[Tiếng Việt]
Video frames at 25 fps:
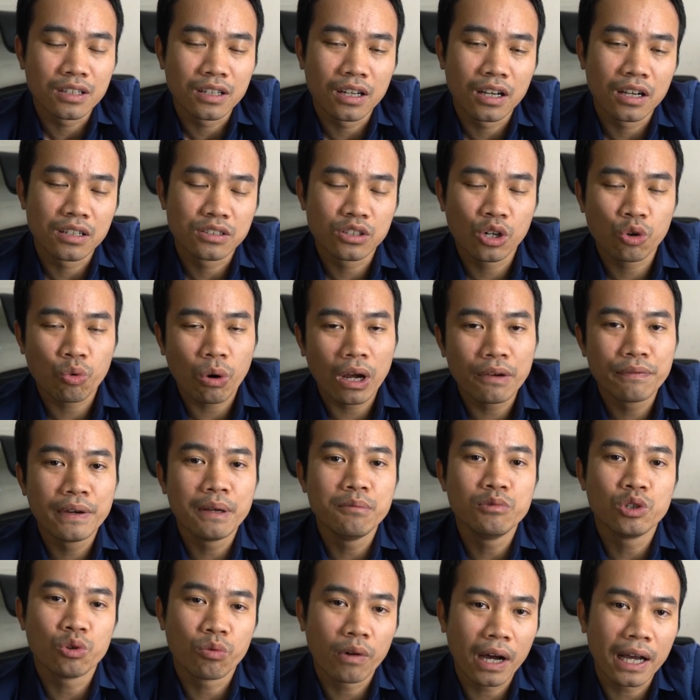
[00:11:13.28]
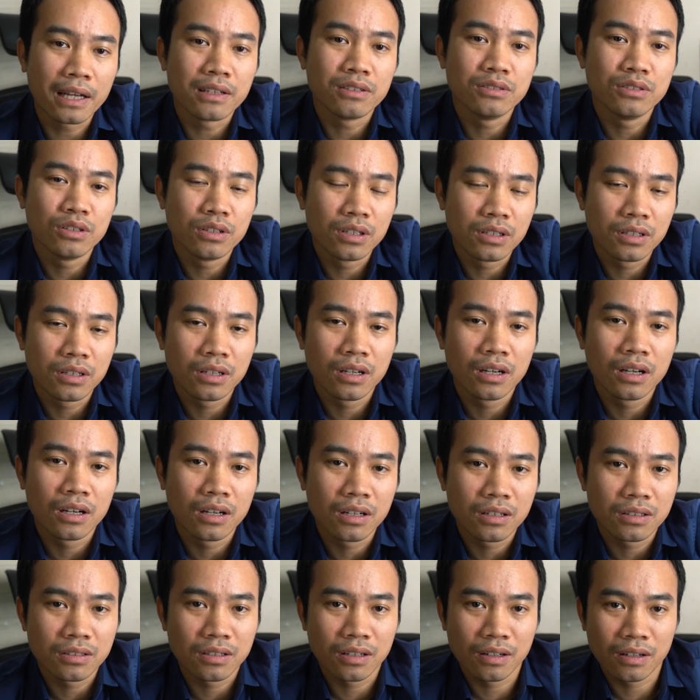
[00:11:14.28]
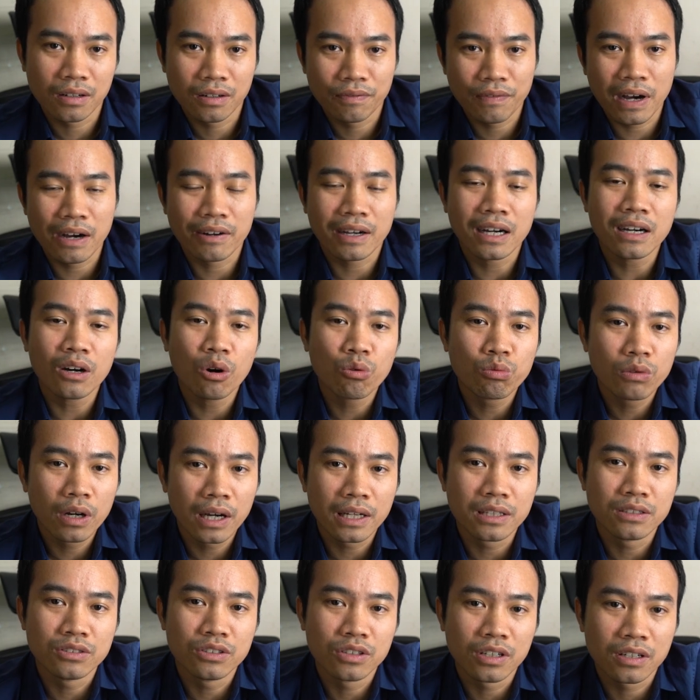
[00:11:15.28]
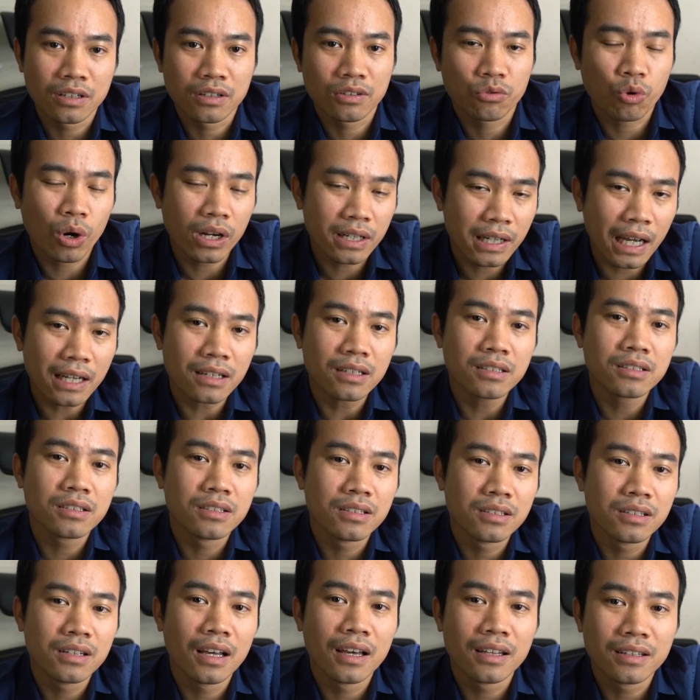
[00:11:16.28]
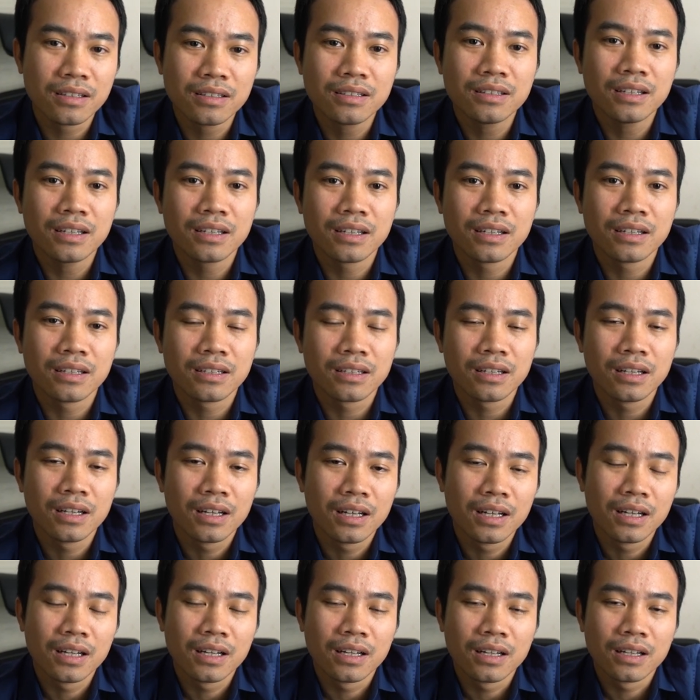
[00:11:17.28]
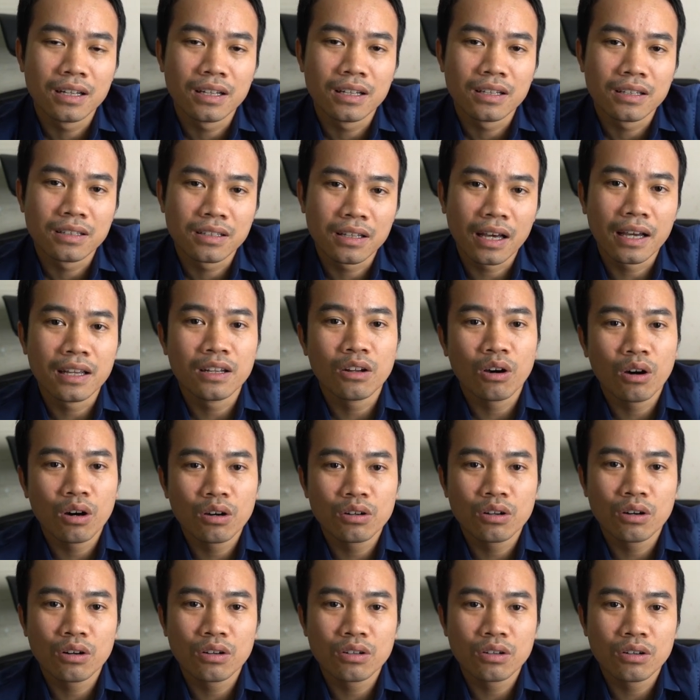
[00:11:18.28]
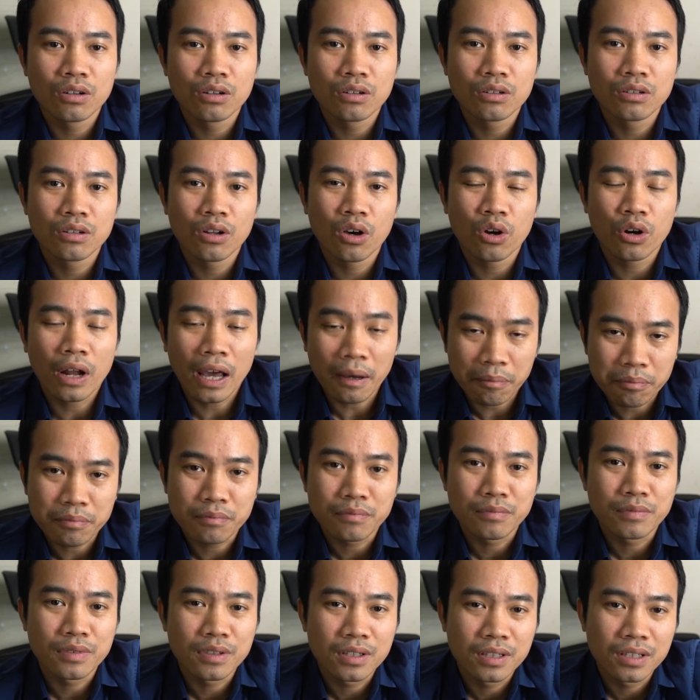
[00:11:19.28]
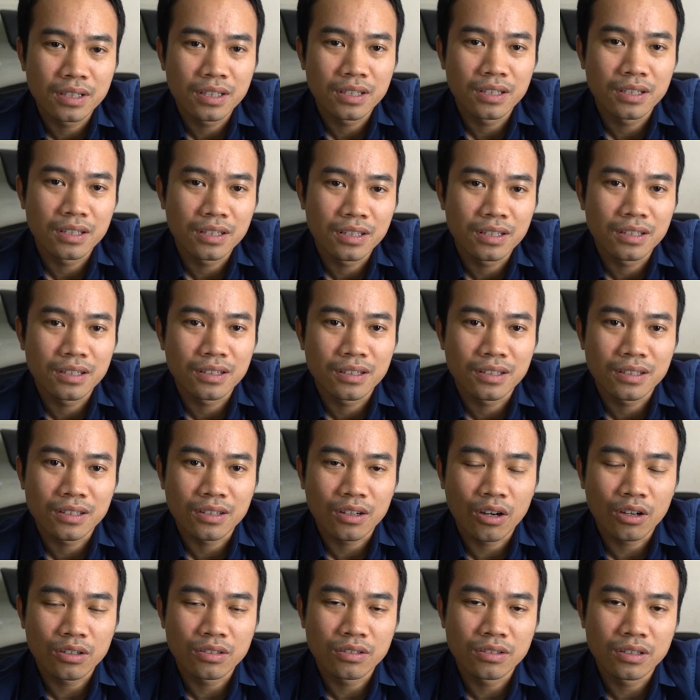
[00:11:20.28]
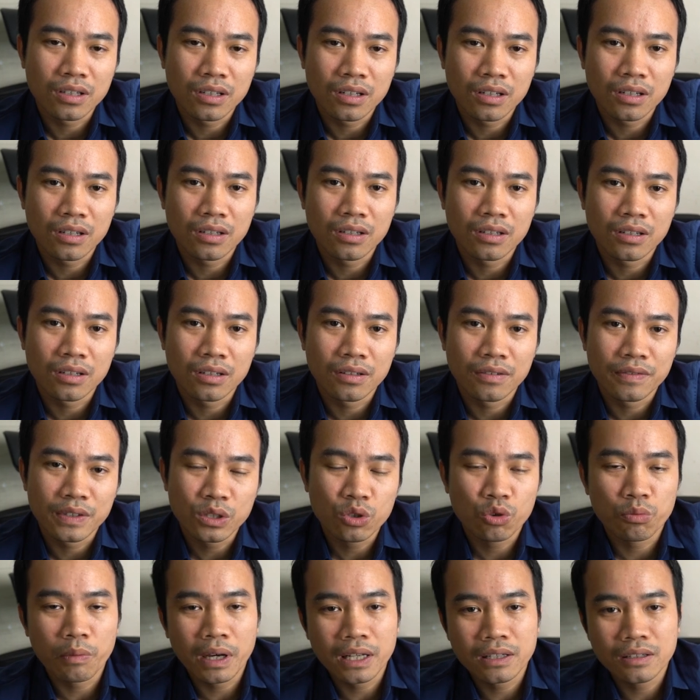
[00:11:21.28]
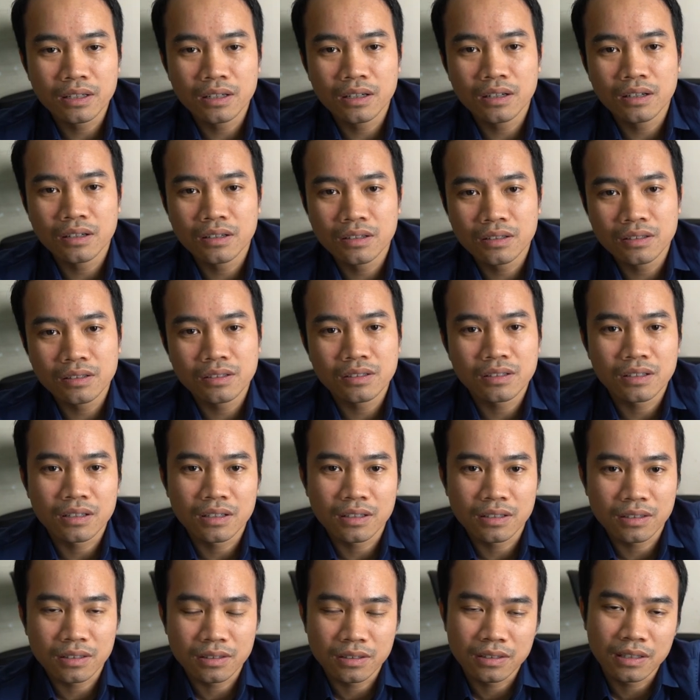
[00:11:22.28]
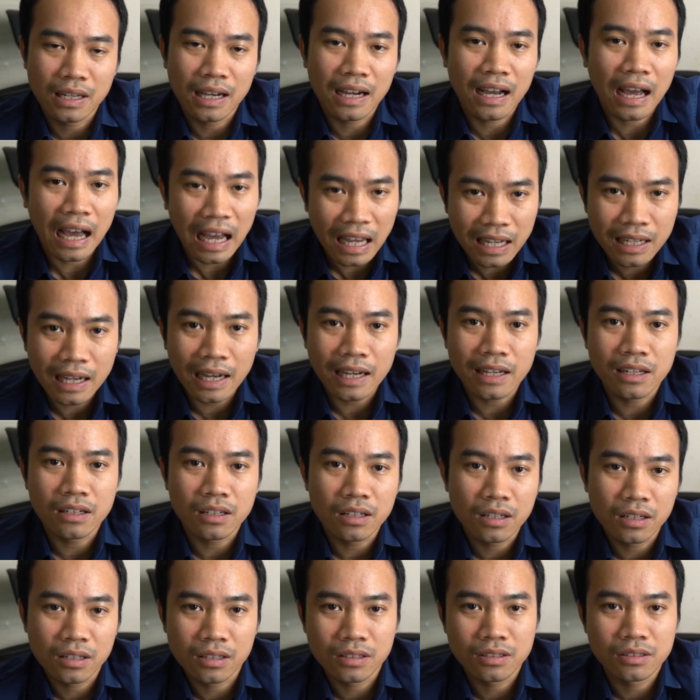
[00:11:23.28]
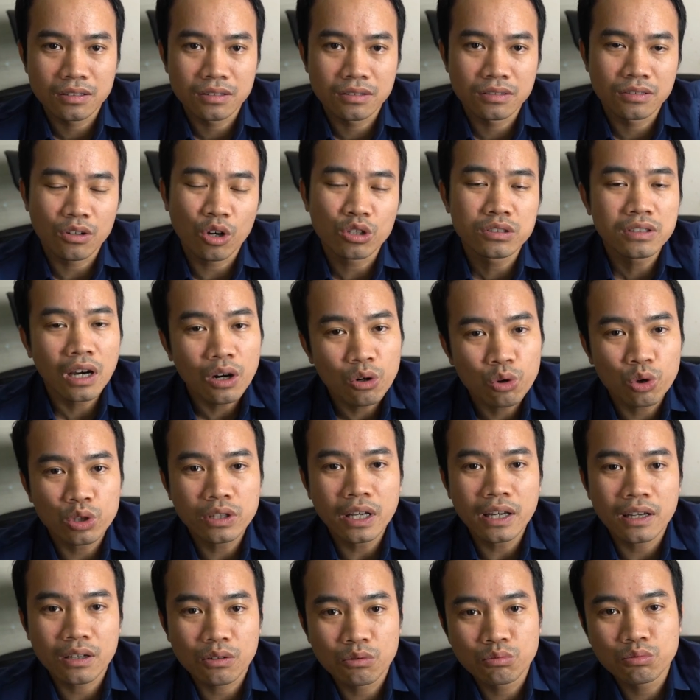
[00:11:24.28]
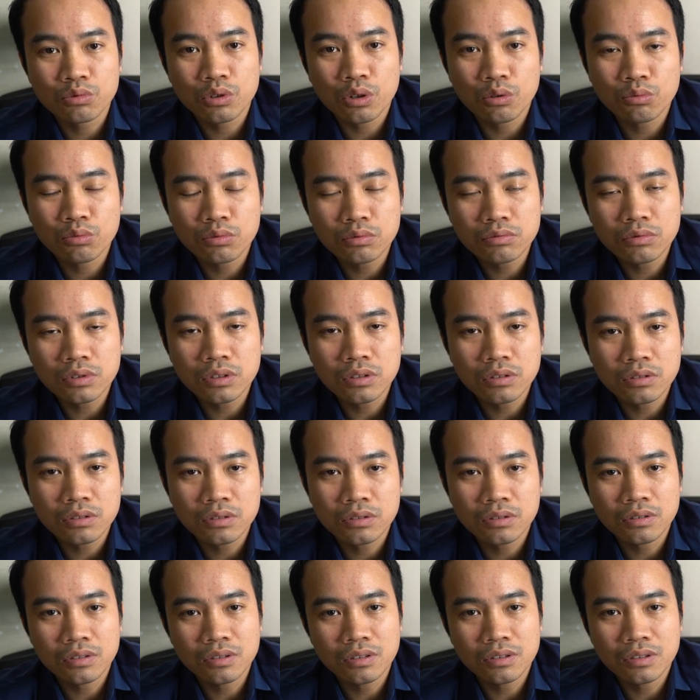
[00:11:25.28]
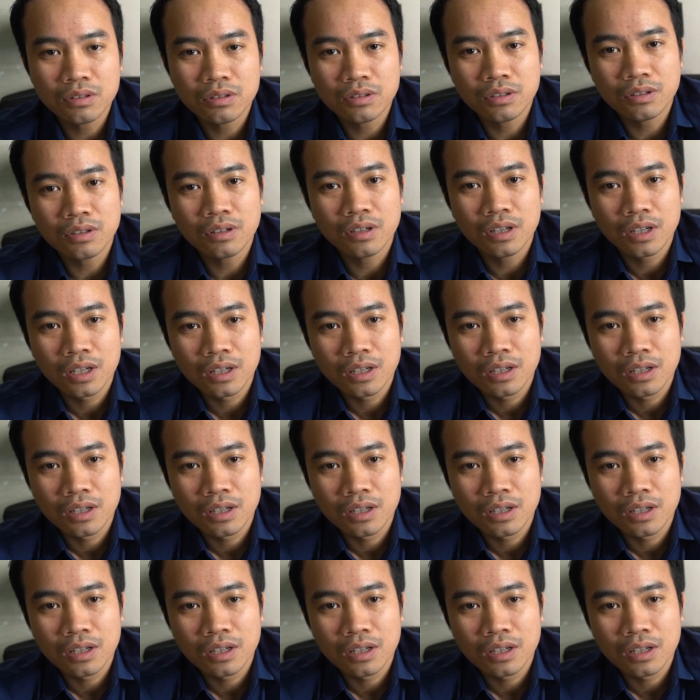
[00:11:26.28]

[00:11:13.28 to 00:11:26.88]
uh, cho quay phim chụp ảnh rồi uh, vào các khung hình rồi quan khách các thứ đến thì uh, thấy nó nó nó nó đẹp còn uh, ví dụ bên uh, nhà gái ngày uh, đón dâu có thể cũng cũng uh,